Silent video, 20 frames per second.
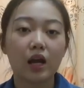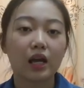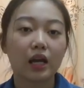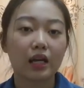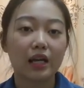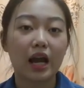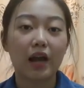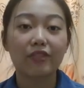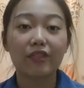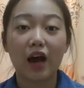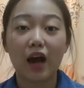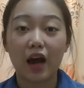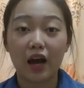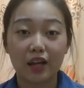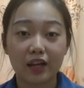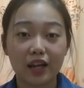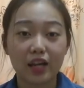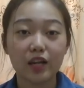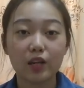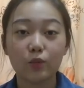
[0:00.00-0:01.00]

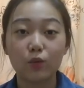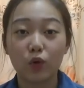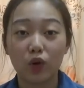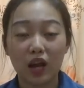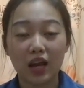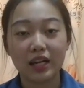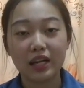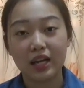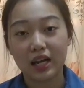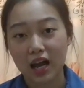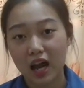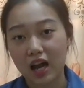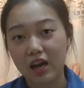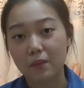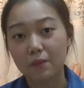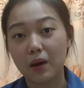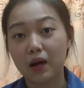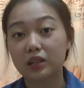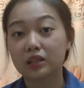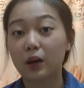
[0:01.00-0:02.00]
Kedatangannya dimulai dengan
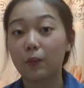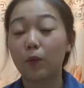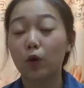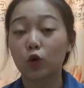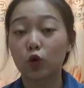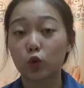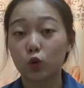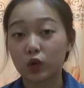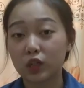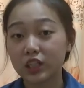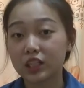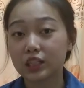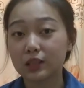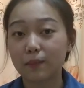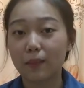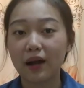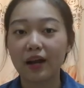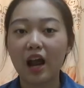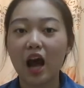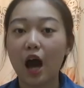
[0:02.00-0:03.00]
bangsa Portugis
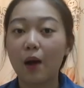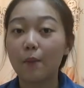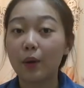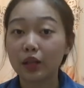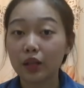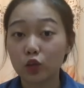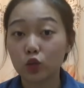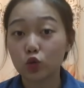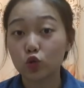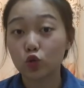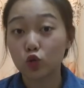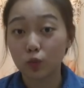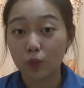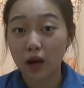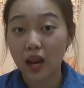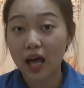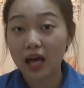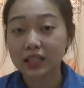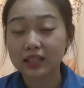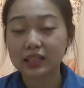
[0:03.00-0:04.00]
pada abad
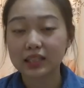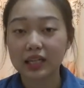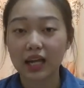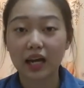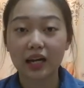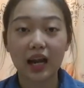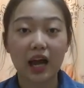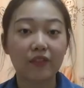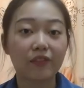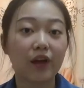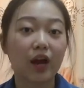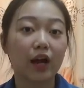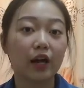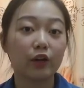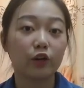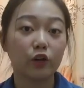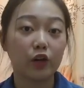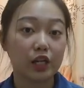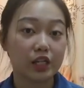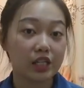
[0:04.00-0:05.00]
ke-17 yang datang ke
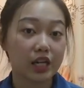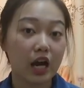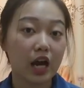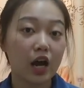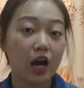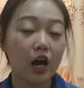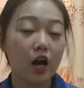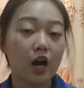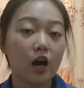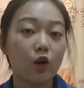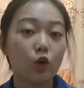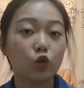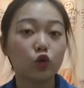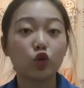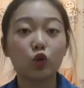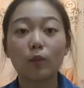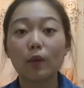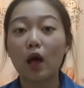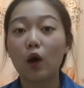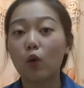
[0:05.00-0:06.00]
Indonesia
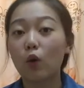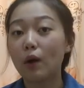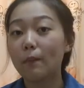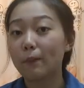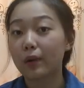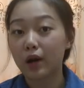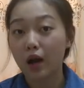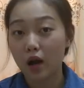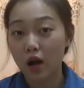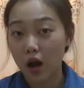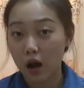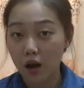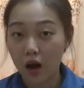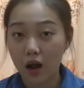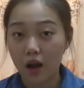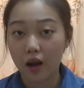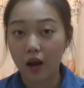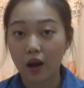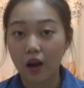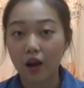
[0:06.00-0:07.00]
untuk melakukan
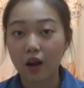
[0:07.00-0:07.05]
perdagangan,